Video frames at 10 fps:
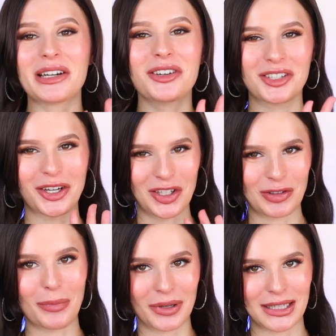Первое, что я хочу
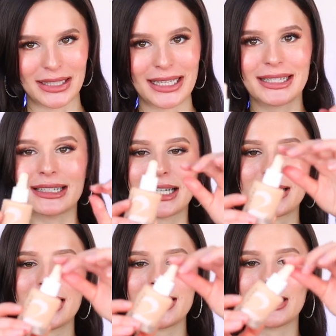вам показать и
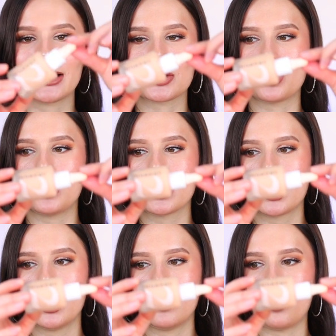сказать, это
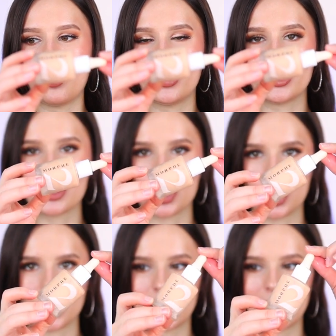насколько он
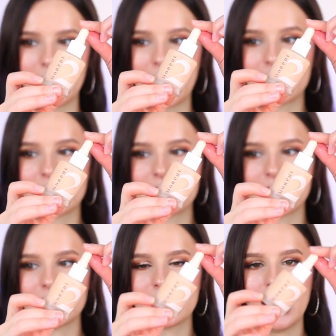жидкий. Этот
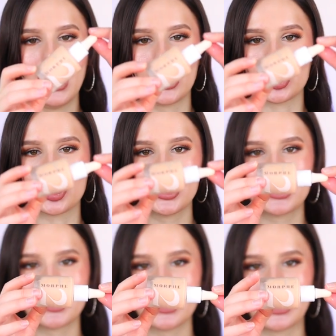тинт
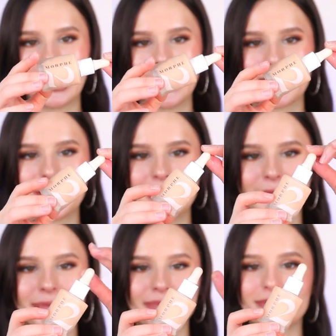жидкий, как
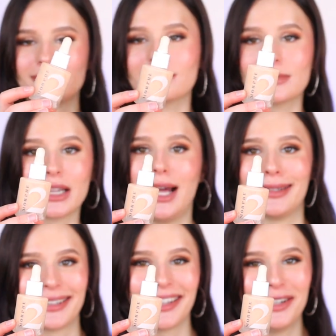
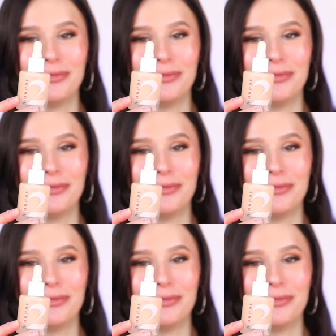латте,